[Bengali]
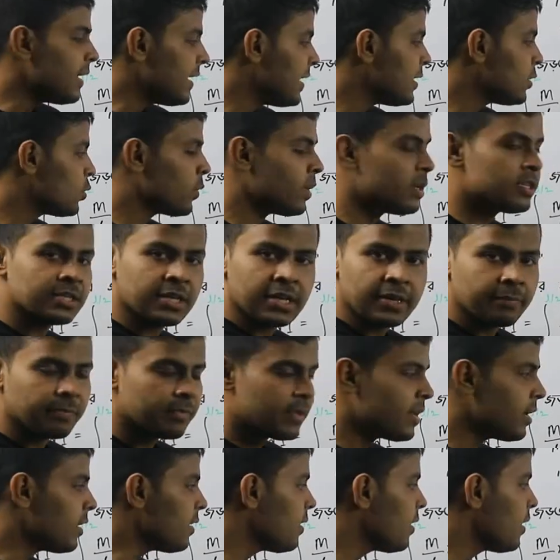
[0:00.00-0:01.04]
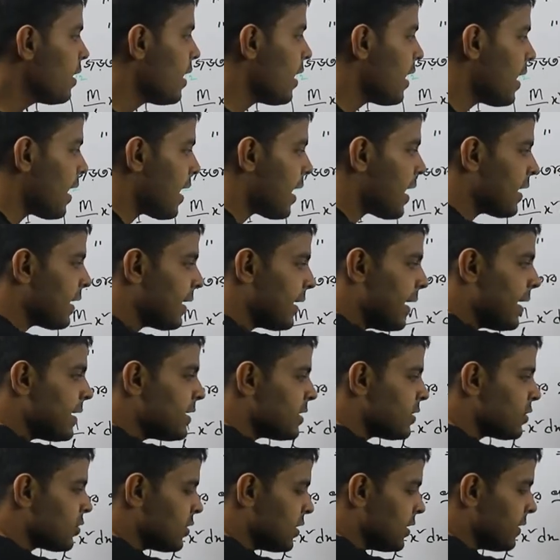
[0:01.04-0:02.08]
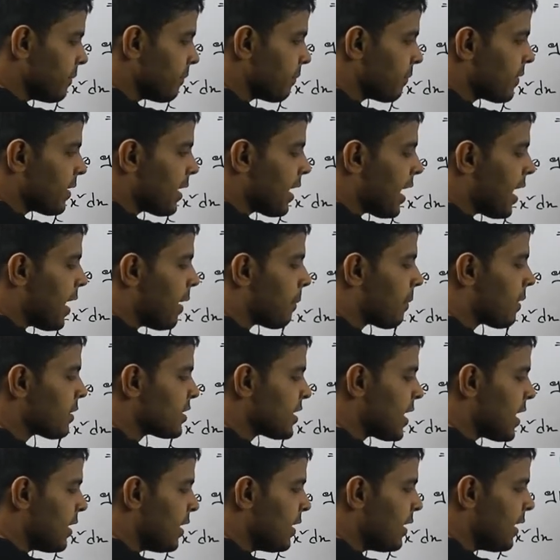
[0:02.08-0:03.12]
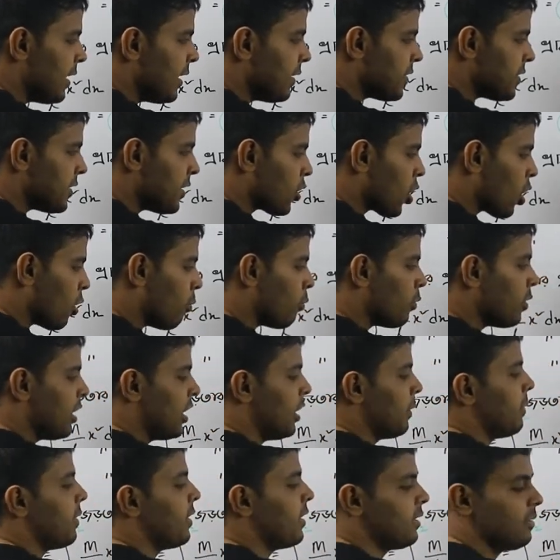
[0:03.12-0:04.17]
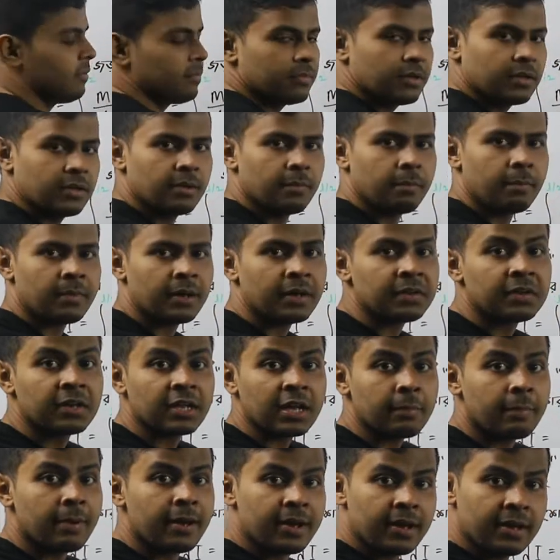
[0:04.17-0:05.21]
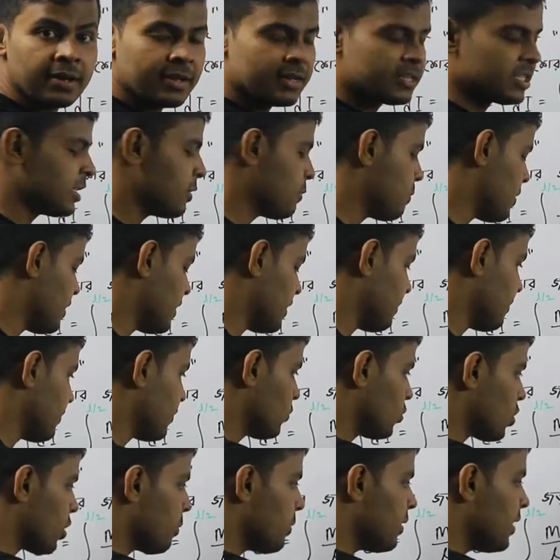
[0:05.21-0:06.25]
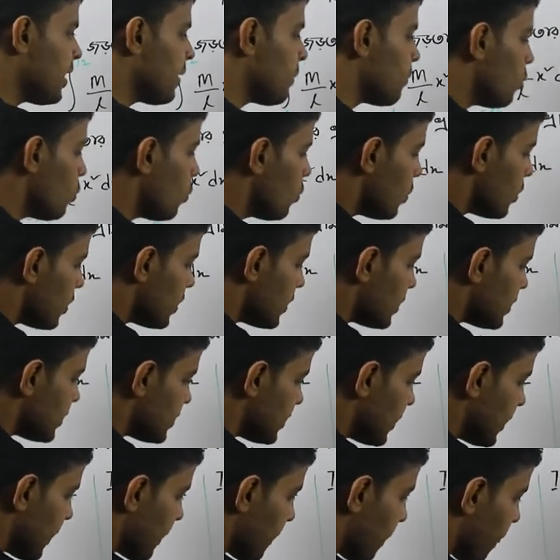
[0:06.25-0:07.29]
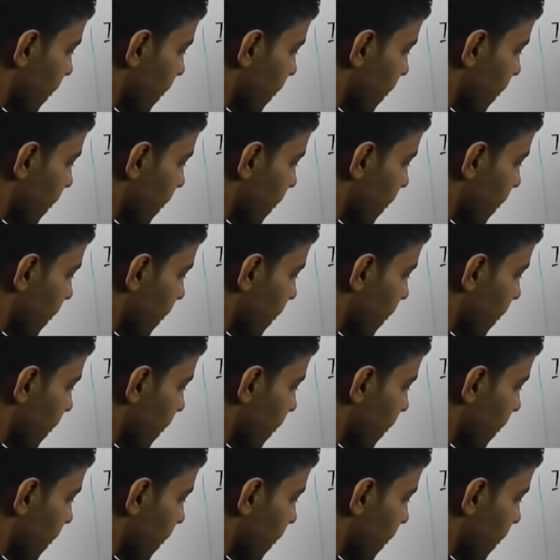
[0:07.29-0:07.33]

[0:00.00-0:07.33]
এইট হয়ে যায় তাই না আর এই যে থ্রি আমরা চাইলে এই থ্রিটা কমন নিতে পারি মানে থ্রিটাকে বাইরে নিয়ে আসতে পারি তো আমি লিখব যে